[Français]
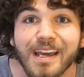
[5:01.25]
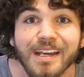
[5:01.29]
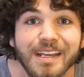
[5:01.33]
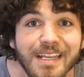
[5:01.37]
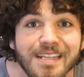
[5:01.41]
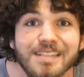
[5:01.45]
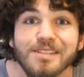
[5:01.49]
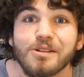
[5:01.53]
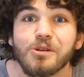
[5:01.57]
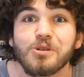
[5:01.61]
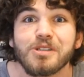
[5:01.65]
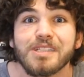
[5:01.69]

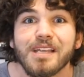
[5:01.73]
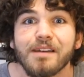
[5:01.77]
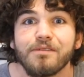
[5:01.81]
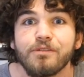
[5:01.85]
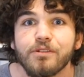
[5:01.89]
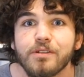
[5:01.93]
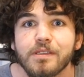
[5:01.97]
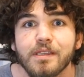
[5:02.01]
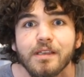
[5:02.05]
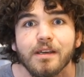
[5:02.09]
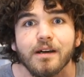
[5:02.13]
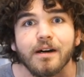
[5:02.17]
Qu'est-ce que ça
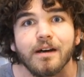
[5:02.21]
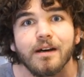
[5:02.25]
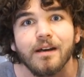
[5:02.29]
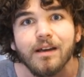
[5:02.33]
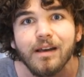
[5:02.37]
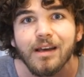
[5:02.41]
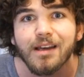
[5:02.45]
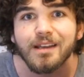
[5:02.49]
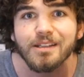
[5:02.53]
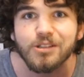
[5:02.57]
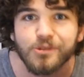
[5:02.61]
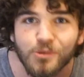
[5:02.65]
veut dire
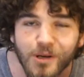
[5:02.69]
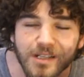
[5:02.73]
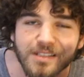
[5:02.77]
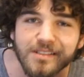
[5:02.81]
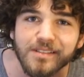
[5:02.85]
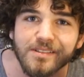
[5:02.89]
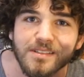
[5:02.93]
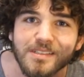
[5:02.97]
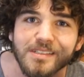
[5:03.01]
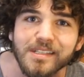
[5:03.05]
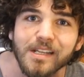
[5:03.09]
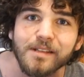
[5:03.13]

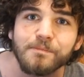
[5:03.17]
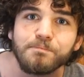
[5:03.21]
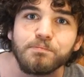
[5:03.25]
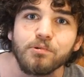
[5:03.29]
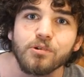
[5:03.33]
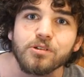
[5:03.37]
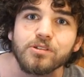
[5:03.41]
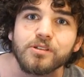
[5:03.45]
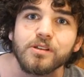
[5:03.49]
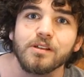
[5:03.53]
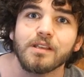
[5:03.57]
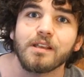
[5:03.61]

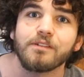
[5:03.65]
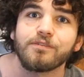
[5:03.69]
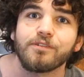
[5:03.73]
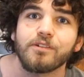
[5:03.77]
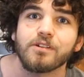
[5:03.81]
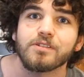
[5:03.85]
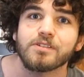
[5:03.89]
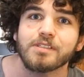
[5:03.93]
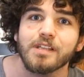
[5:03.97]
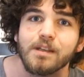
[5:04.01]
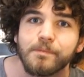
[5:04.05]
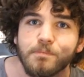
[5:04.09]
67% des
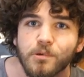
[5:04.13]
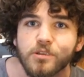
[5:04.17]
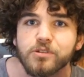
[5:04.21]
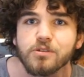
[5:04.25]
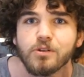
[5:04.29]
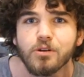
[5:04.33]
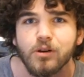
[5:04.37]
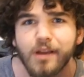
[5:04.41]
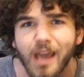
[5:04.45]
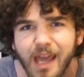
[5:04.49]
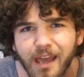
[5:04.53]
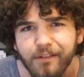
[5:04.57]
Français
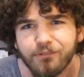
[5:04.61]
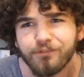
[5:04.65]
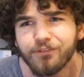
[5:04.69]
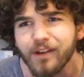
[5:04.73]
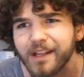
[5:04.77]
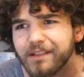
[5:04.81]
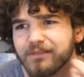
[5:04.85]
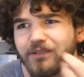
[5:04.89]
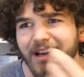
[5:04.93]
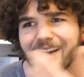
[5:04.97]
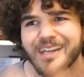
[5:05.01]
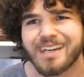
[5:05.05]
pensent que le
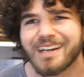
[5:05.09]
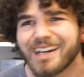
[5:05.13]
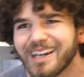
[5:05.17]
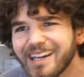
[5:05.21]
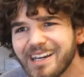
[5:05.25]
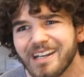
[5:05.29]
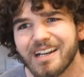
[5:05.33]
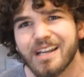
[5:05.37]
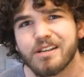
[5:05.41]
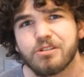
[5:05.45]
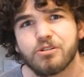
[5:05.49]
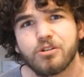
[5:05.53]
FN va
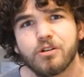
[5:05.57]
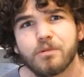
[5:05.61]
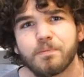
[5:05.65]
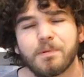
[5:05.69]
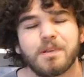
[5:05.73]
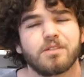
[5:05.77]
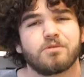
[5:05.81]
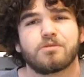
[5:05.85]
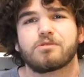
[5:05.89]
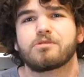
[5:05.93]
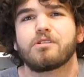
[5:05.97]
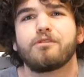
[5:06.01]
créer la
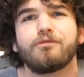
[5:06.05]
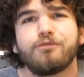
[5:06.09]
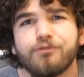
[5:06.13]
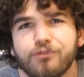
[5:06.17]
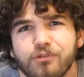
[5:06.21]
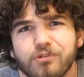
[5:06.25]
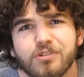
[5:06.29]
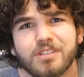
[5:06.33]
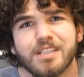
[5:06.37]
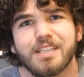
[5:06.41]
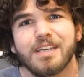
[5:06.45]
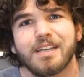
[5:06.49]
surprise. On s'en
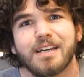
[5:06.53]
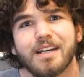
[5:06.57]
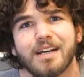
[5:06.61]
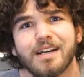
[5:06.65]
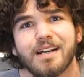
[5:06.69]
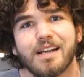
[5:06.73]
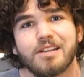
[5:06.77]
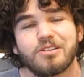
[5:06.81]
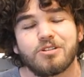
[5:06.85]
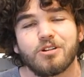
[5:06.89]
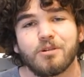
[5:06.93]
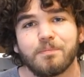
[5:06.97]
fout de qui
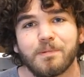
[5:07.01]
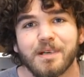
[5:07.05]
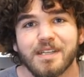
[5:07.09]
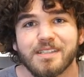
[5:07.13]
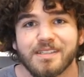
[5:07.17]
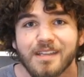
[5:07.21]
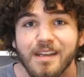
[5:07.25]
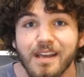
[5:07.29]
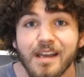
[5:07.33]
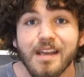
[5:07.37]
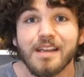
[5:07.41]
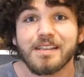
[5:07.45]
crée la
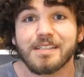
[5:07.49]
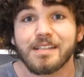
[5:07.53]
surprise.